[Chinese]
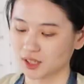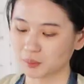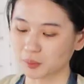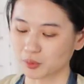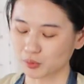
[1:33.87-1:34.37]
那
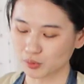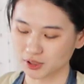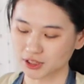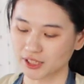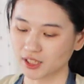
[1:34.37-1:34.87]
么我们
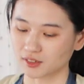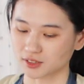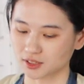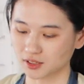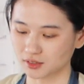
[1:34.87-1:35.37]
过筛好
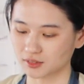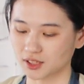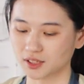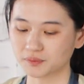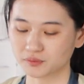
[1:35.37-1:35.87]
之后
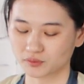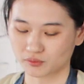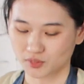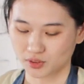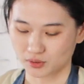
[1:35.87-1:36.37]
呢，
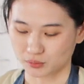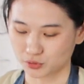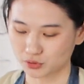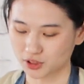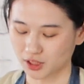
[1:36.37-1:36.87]
我
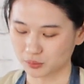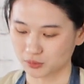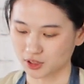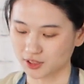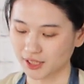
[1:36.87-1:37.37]
们就将我
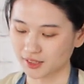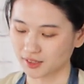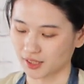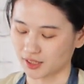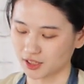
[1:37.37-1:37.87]
们的淡
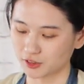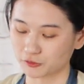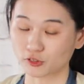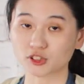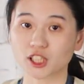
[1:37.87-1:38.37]
奶液
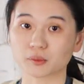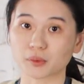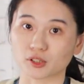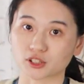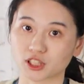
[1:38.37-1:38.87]
封上
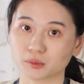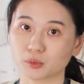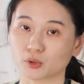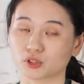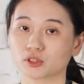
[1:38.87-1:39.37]
保鲜
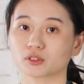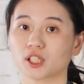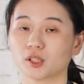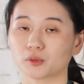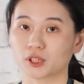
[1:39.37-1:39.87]
膜，送
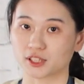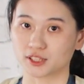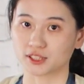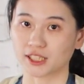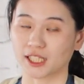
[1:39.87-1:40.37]
到冷
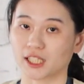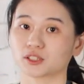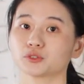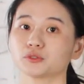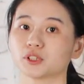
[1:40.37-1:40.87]

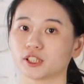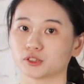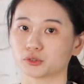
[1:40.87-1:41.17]
藏去冷